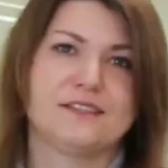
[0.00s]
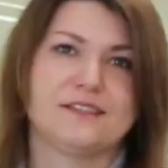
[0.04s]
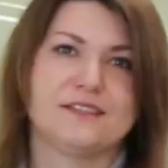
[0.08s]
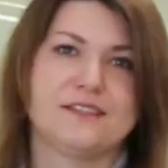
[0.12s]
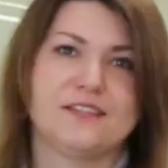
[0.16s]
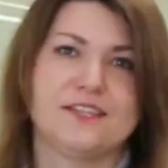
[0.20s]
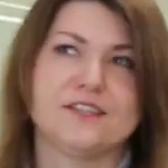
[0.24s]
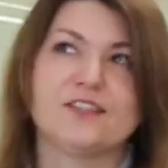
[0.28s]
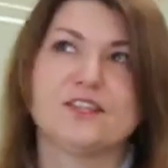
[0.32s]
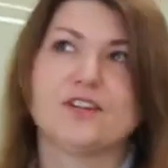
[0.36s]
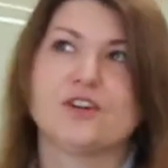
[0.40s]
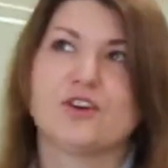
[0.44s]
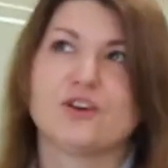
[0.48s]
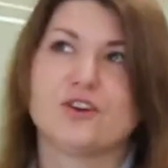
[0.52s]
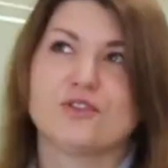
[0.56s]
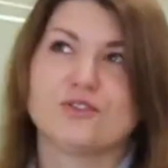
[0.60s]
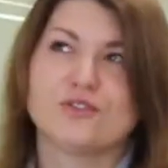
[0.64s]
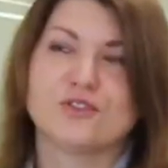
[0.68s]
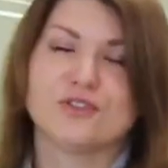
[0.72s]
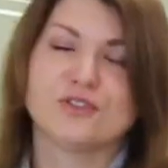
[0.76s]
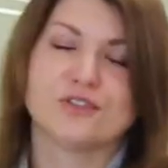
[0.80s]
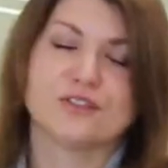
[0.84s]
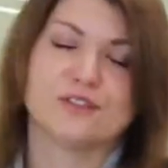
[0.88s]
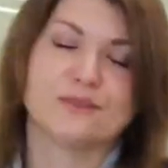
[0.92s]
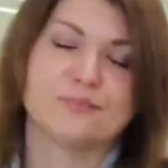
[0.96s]
nie tylko
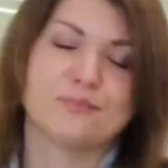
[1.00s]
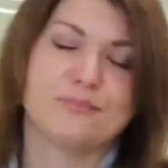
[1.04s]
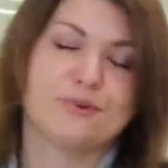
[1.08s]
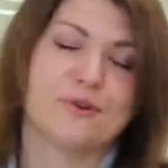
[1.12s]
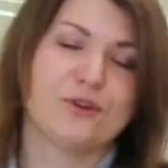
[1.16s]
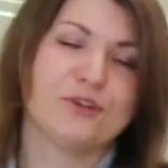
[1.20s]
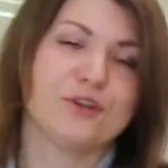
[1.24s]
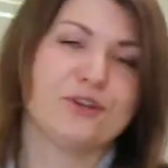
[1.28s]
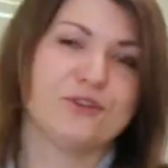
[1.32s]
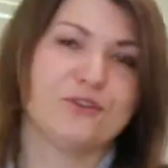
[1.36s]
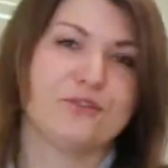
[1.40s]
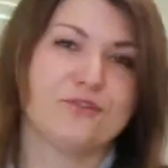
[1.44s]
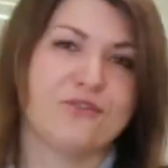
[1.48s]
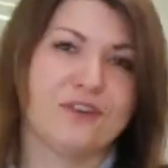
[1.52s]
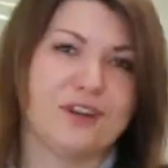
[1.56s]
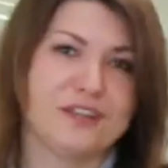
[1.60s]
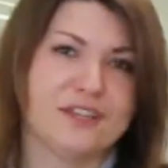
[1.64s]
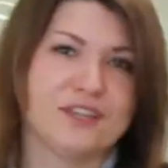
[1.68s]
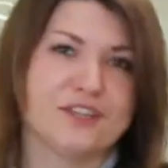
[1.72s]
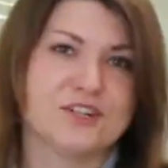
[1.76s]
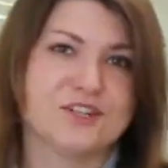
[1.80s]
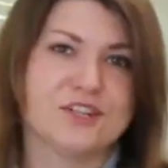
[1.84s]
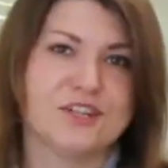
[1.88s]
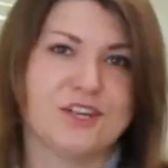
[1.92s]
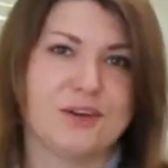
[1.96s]
z
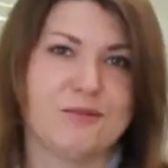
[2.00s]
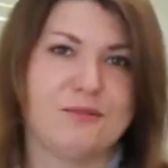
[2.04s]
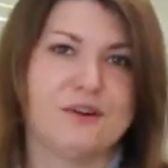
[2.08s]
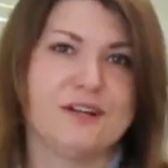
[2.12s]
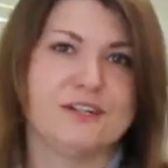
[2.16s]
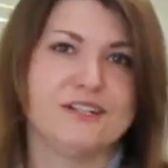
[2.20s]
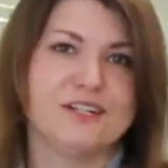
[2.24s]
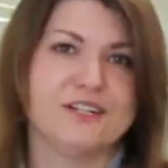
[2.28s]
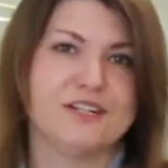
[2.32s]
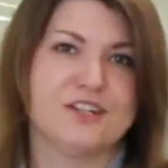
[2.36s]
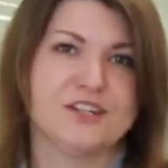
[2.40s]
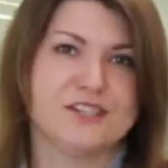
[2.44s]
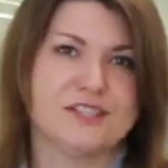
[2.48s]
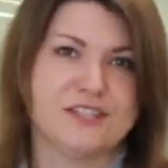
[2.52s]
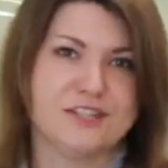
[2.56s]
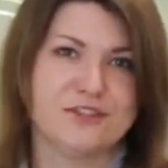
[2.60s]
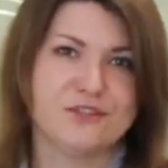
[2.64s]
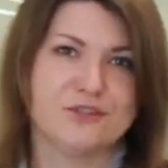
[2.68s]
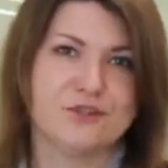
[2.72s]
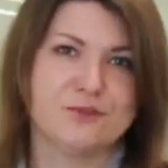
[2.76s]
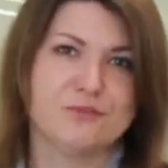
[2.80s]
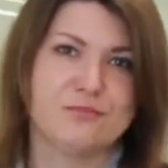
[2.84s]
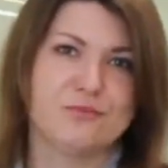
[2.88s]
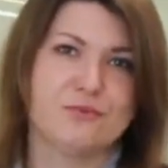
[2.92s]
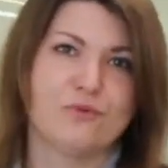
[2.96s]
projektowania szkieł, ale także z
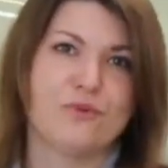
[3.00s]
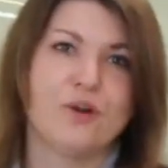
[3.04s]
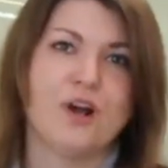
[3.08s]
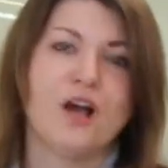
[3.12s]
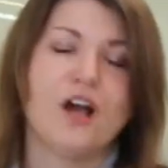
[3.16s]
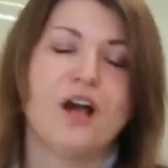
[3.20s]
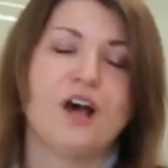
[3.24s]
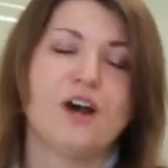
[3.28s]
tego, że był